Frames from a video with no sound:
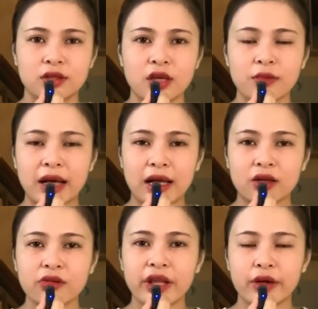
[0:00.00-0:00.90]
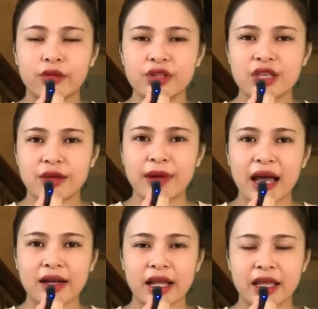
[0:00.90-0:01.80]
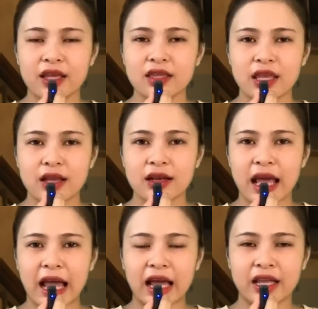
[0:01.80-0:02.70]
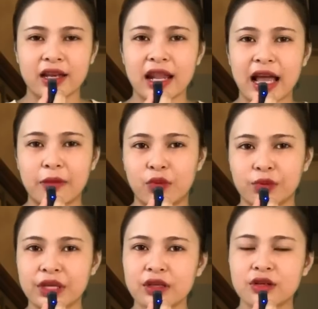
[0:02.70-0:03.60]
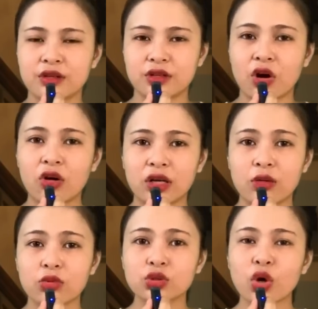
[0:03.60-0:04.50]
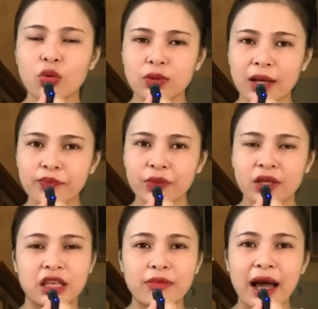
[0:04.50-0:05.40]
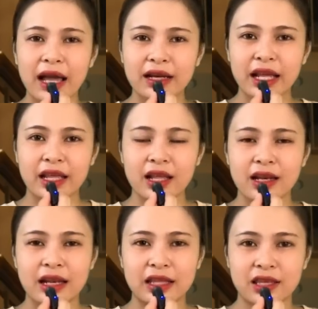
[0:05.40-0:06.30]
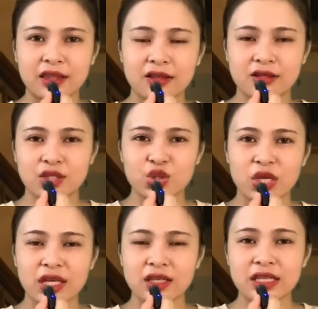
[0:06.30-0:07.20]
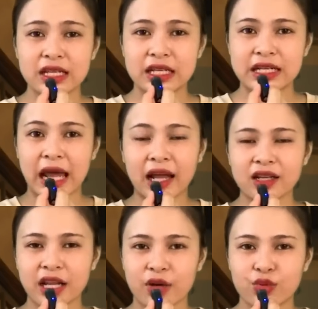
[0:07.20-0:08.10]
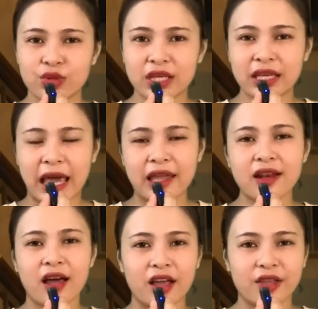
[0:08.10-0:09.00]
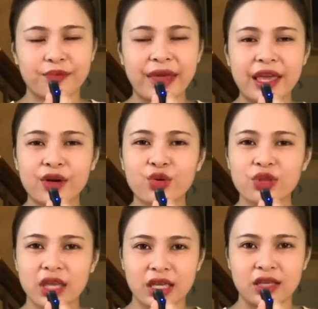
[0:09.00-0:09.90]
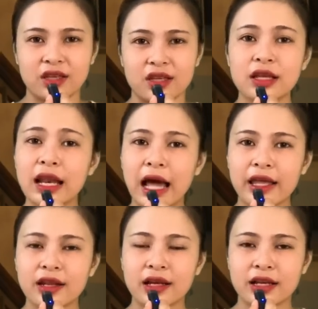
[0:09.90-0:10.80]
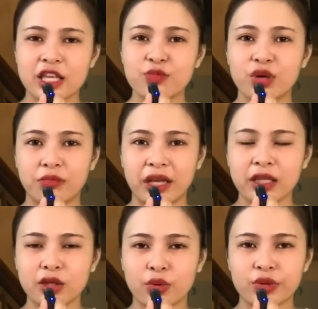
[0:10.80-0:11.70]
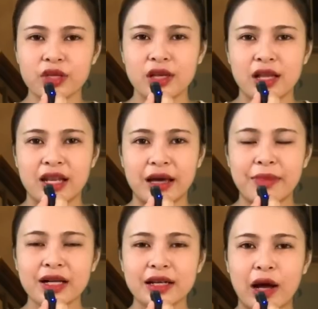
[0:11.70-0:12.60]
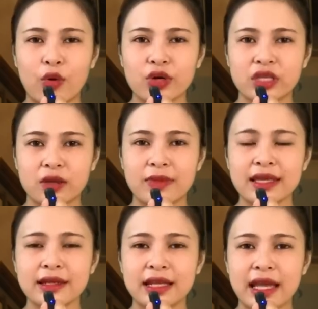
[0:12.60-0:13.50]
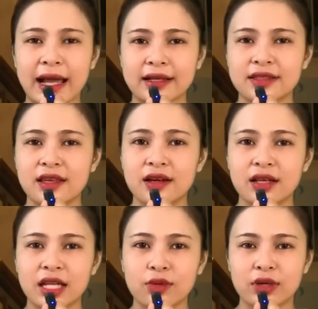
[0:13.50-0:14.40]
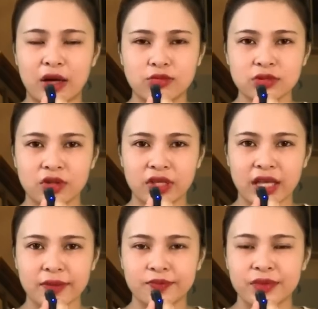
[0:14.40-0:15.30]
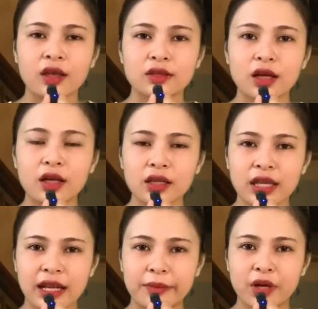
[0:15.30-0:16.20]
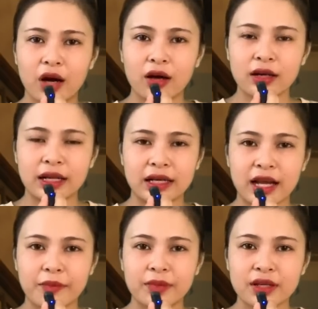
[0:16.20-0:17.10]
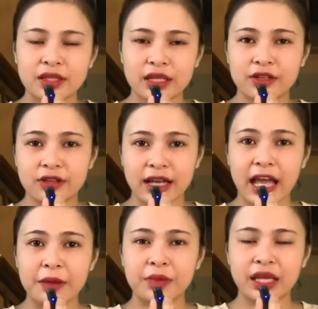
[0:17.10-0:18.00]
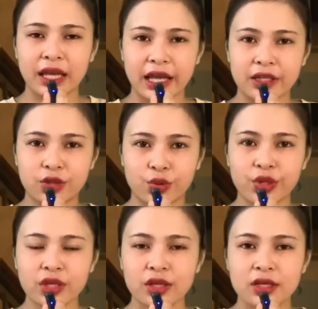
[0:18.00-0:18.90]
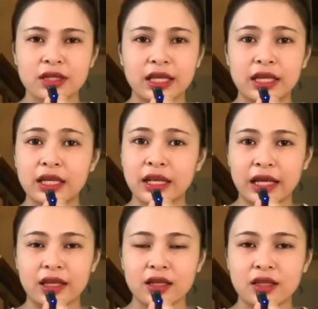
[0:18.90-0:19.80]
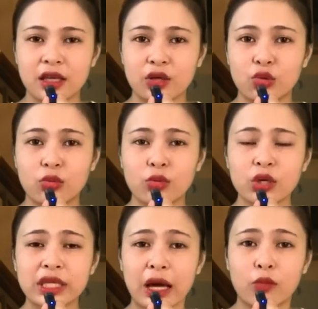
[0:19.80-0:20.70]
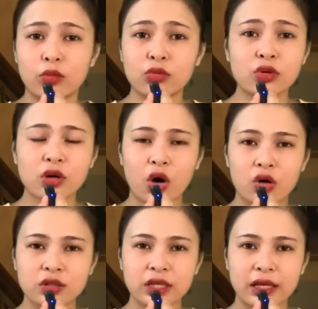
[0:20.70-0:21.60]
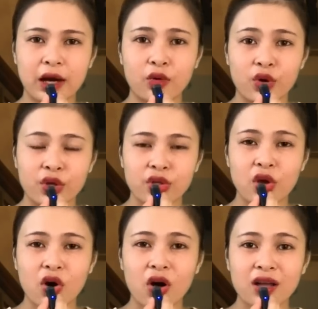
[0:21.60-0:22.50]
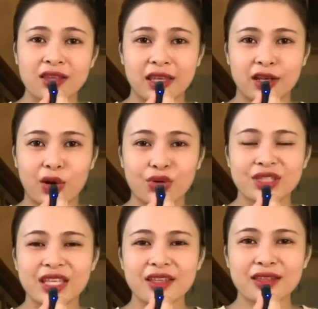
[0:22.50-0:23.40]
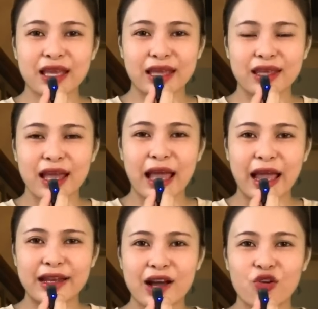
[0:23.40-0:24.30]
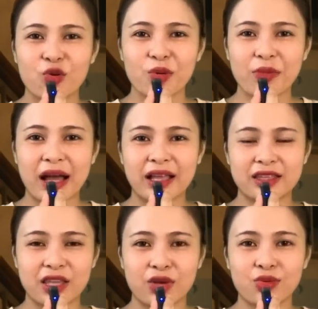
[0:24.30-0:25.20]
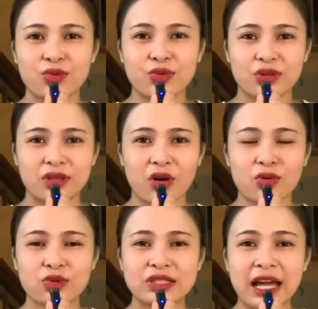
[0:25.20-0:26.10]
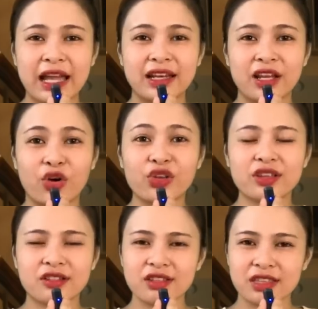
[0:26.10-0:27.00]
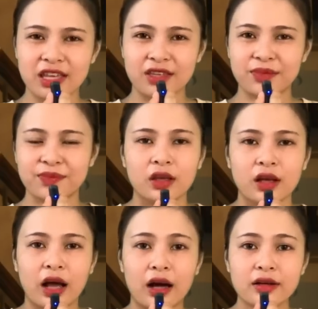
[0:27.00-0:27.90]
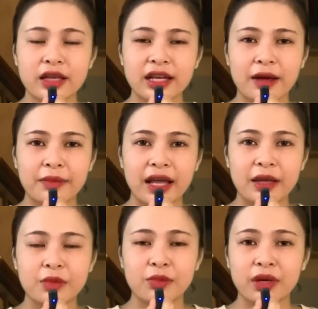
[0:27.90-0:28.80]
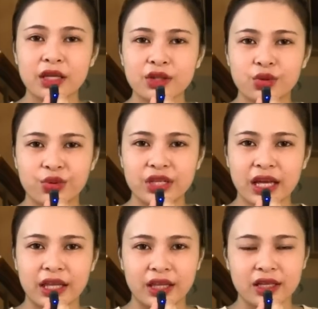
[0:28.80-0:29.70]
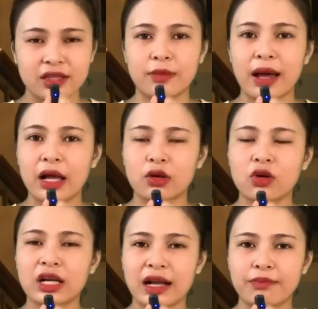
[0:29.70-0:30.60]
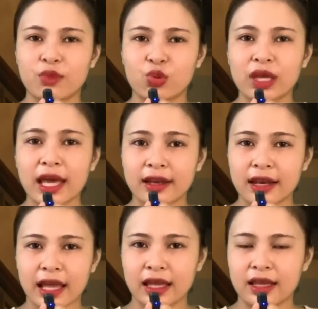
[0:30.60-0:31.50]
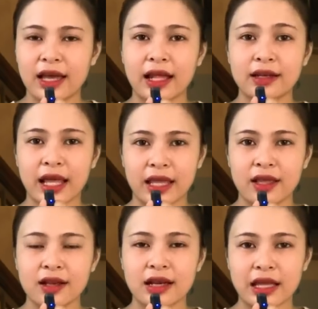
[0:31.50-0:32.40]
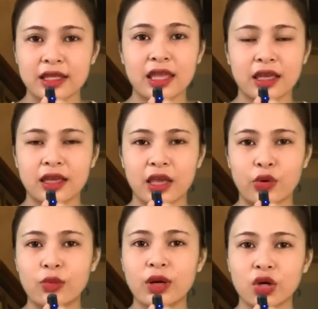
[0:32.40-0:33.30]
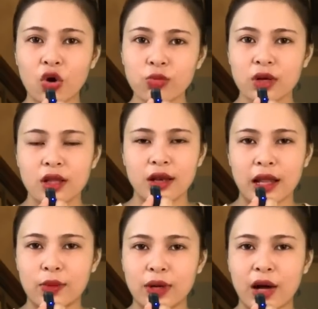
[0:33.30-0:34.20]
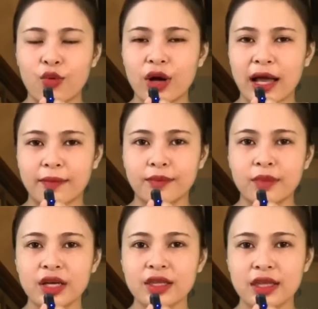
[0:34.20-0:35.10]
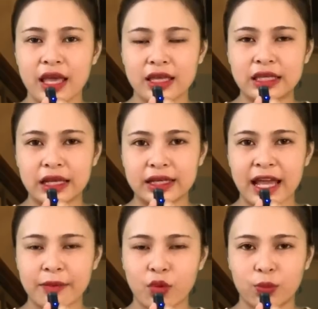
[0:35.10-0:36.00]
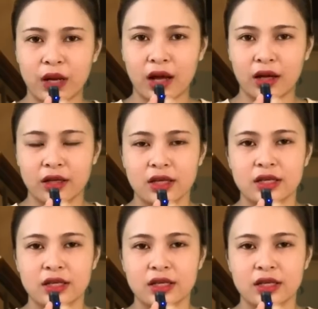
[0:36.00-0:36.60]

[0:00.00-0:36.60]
Nhưng mà có điều á, chị ba này á, chị lại là một cái người con không có tốt lắm. Chị ba này á, là chị thường xuyên á, chị trả treo, chị cãi lời mẹ của chị. Với lại á, là khi mười mấy tuổi đã bắt đầu á, chị biết đi ăn chơi liêu lỏng rồi nha. Tới cái năm đó là năm chị được hai mươi hai tuổi, thì khi này chị cũng không có chồng, không có con gì đâu. Do chị nổi tiếng vậy, ai đâu mà chịu cho con trai đi hỏi cưới chị. Ở cái năm hai mươi mấy tuổi này, chị ba có gặp một cái anh này. Anh này là Việt kiều ở bên Úc, lâu lâu ảnh mới về Việt Nam một lần.